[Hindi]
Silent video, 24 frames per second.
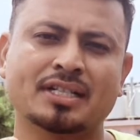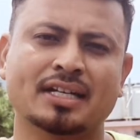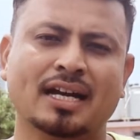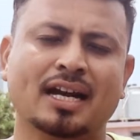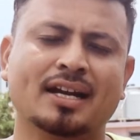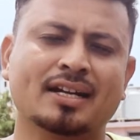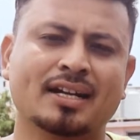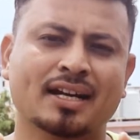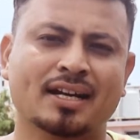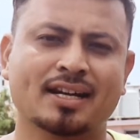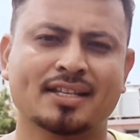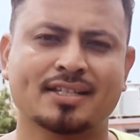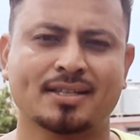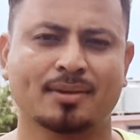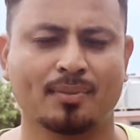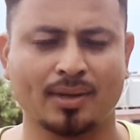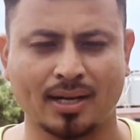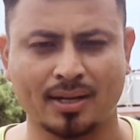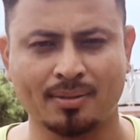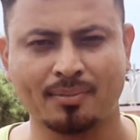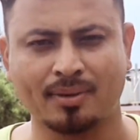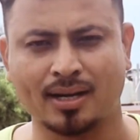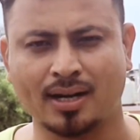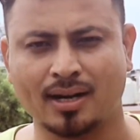स्टार्ट करने से
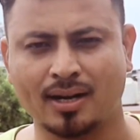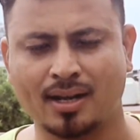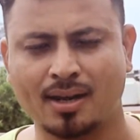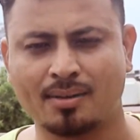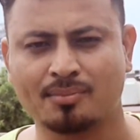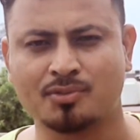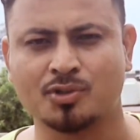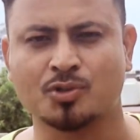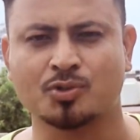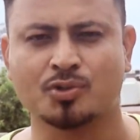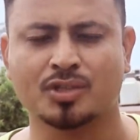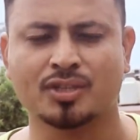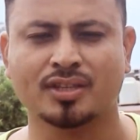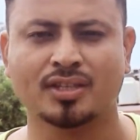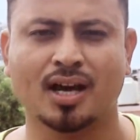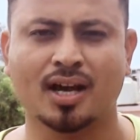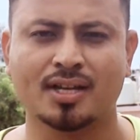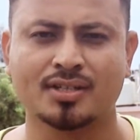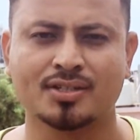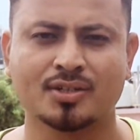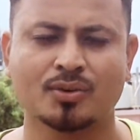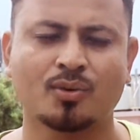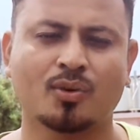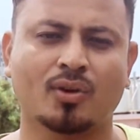पहले मेरा नाम सुजीत
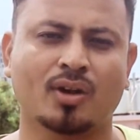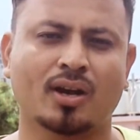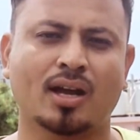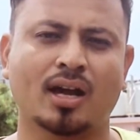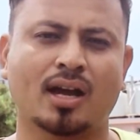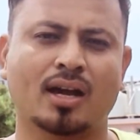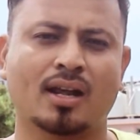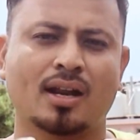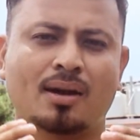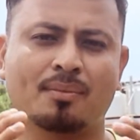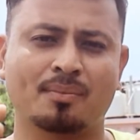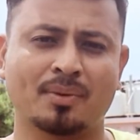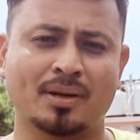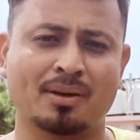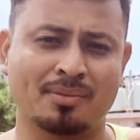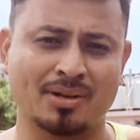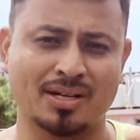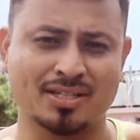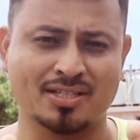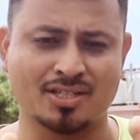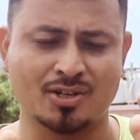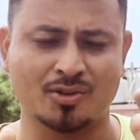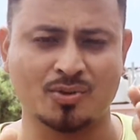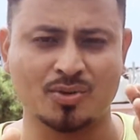दास है और अगर आपने
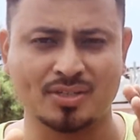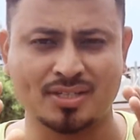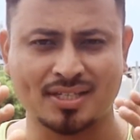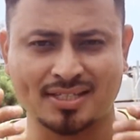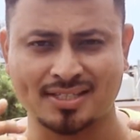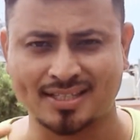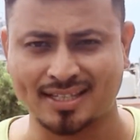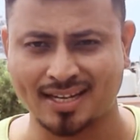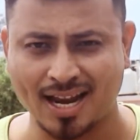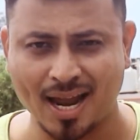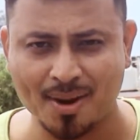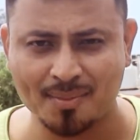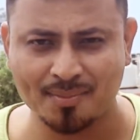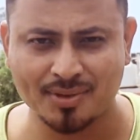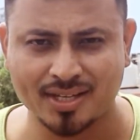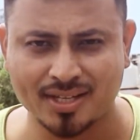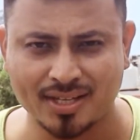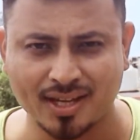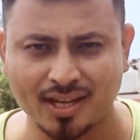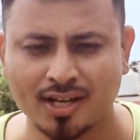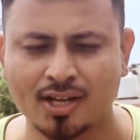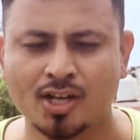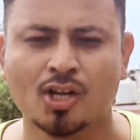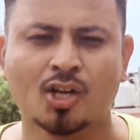हमारे चैनल को सब्सक्राइब नहीं
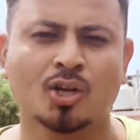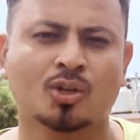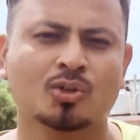किया